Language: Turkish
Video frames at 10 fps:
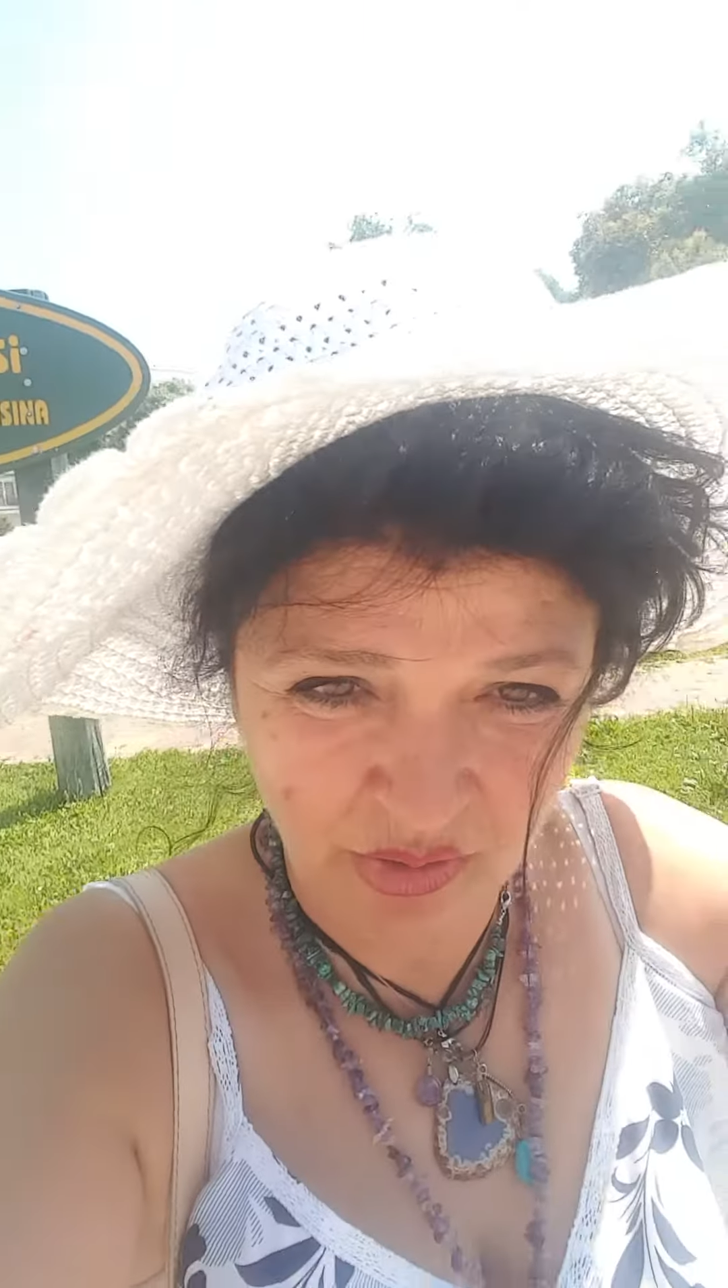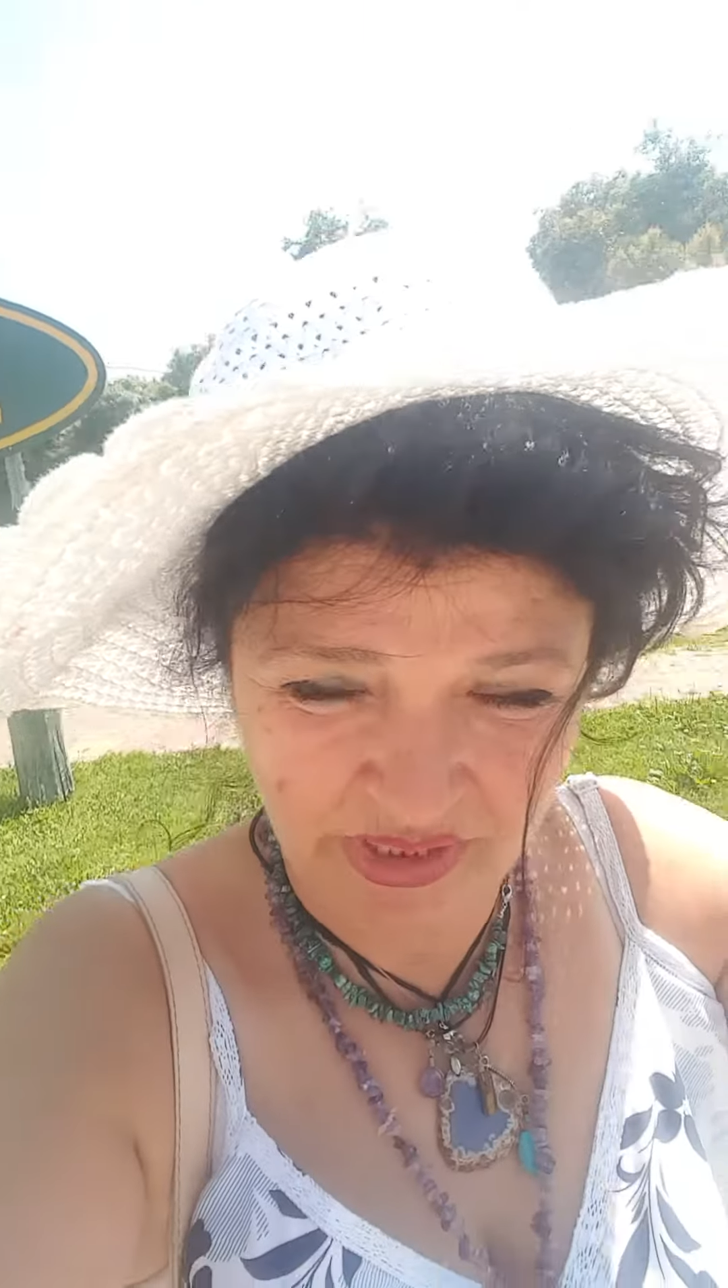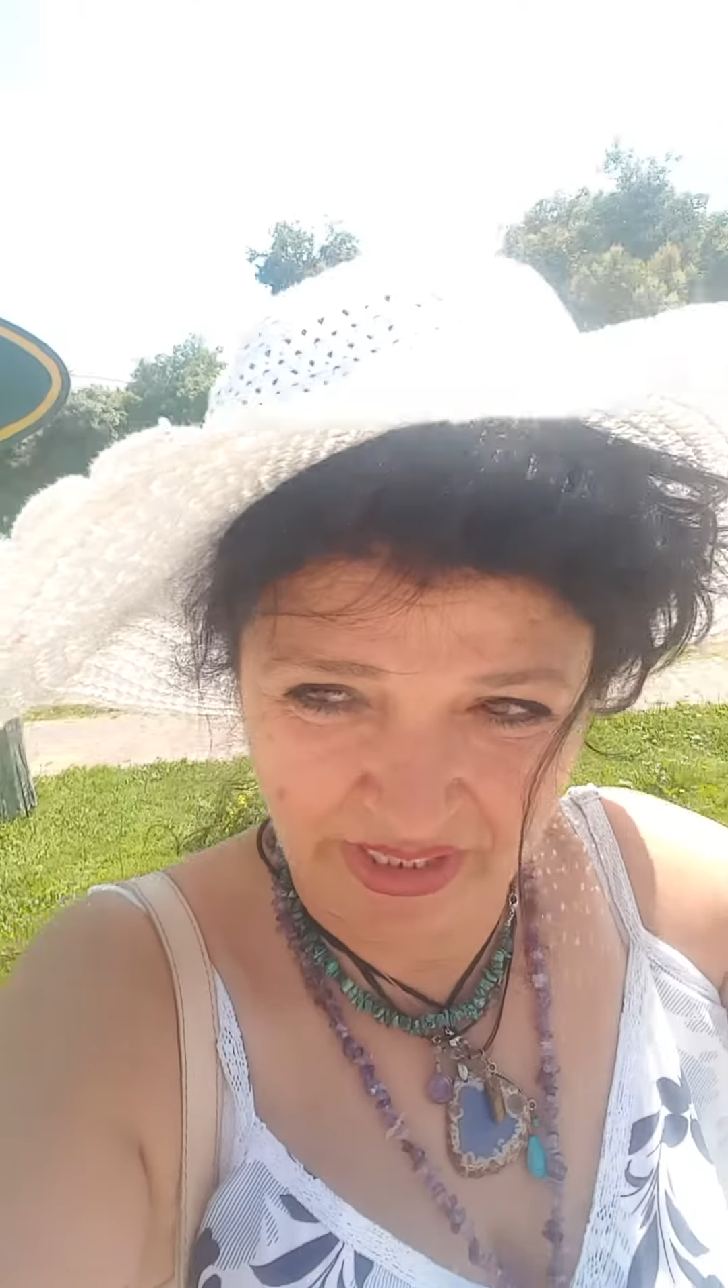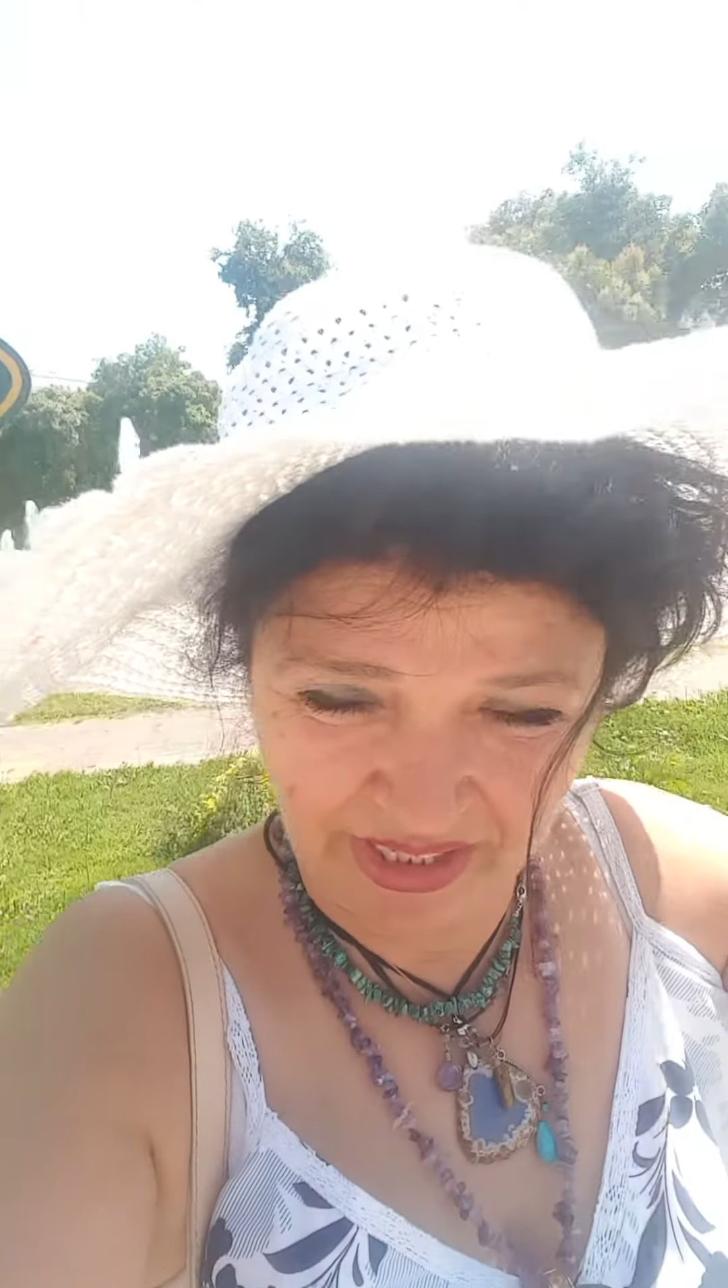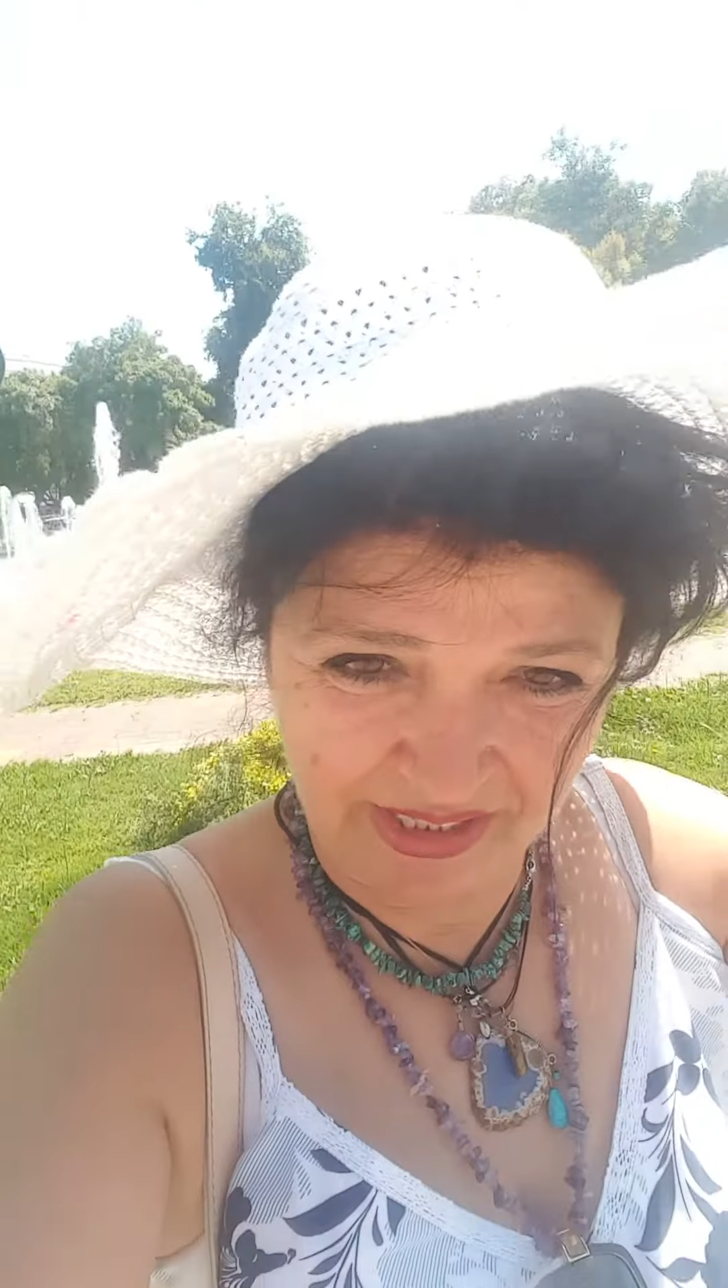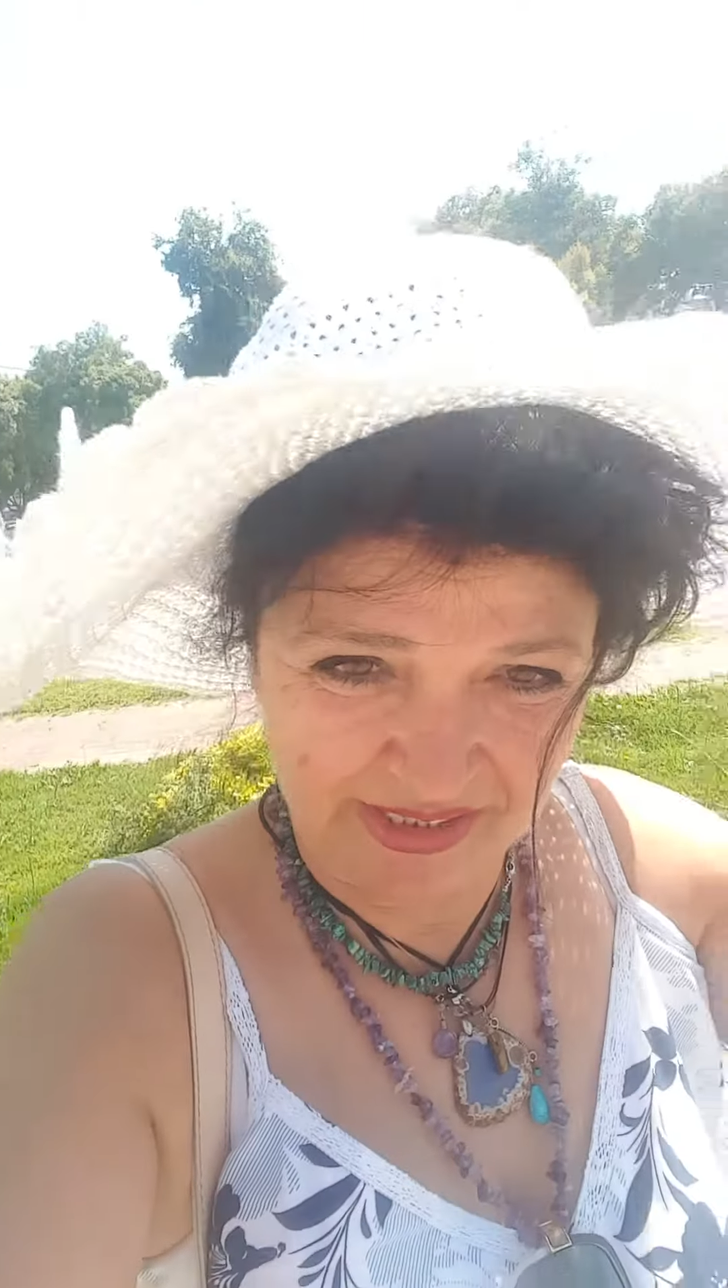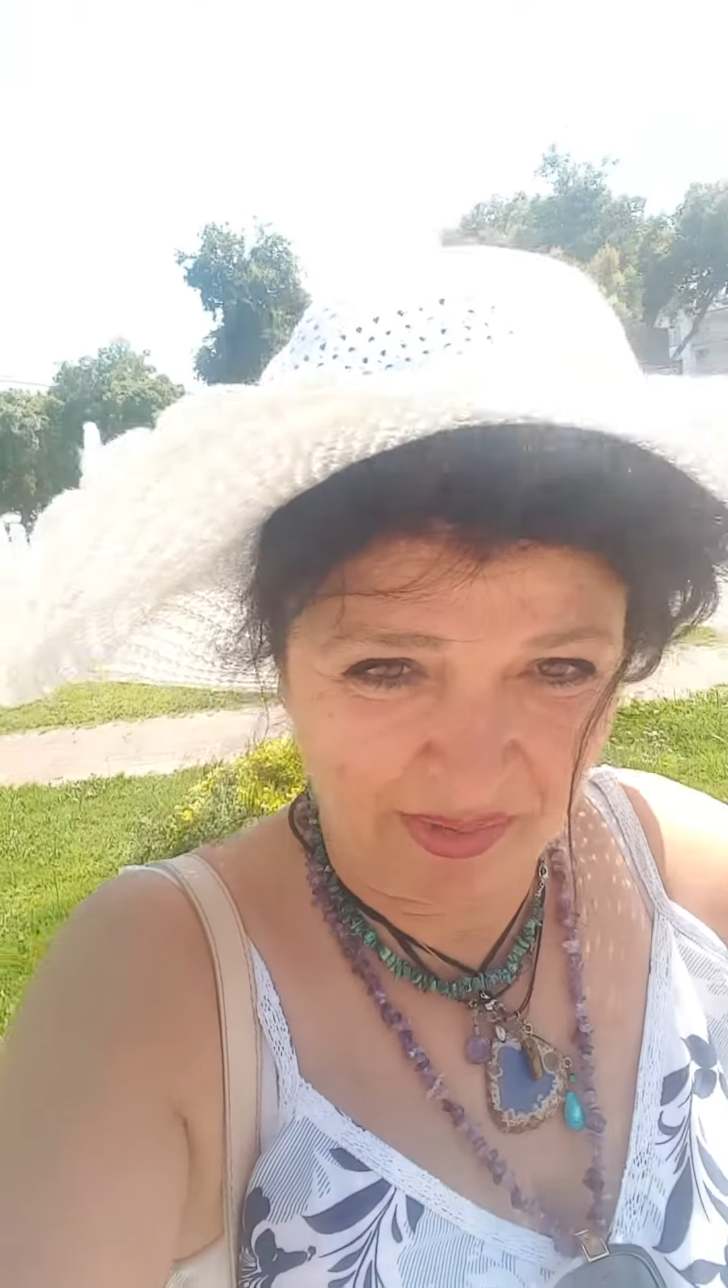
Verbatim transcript: üzereyiz